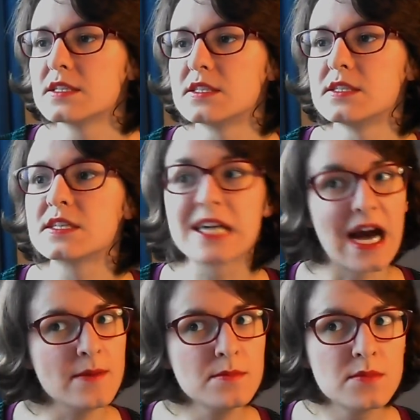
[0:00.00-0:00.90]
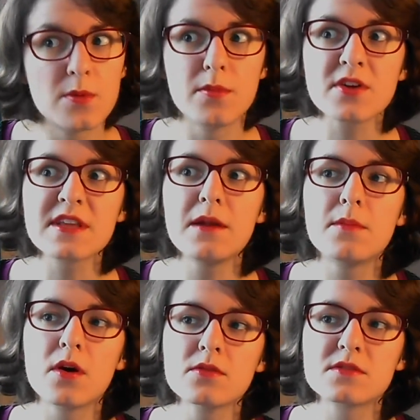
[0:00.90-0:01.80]
qui crament
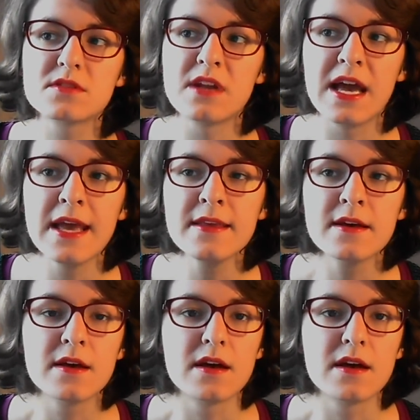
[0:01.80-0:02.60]
mortellement au soleil,